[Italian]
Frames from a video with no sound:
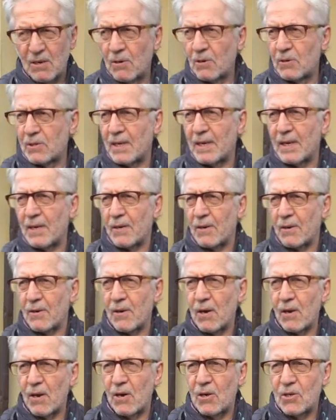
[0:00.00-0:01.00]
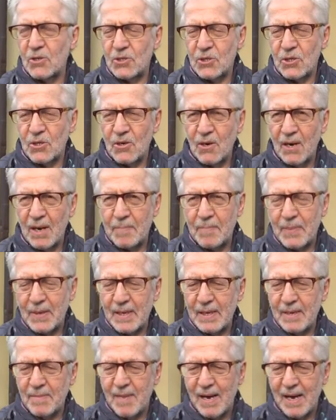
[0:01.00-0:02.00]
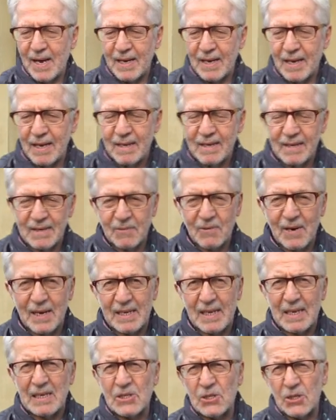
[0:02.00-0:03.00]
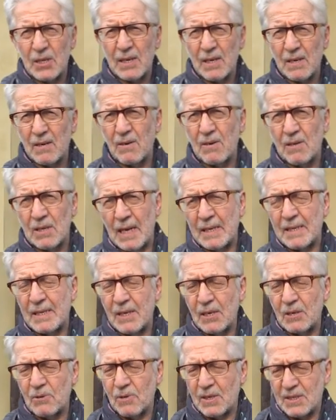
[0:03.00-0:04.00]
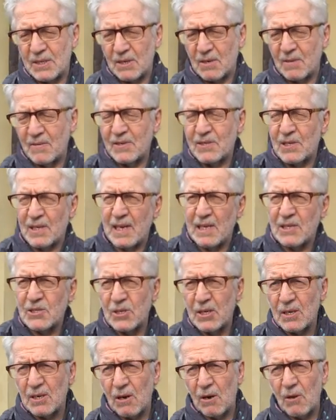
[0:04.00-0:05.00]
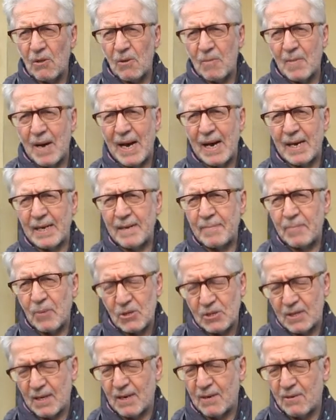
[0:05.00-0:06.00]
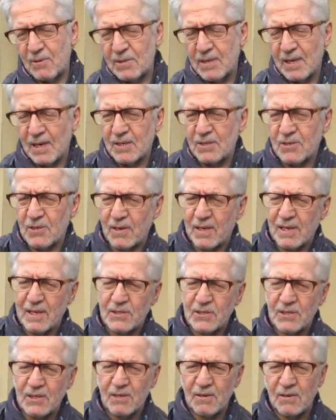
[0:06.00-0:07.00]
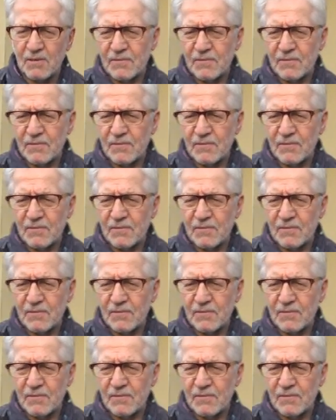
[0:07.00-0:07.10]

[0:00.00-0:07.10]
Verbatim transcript: l'ordine cronologico, la prima riguarda il circolo, addirittura si comincia dal circolo domani, poi si racconta la storia del circolo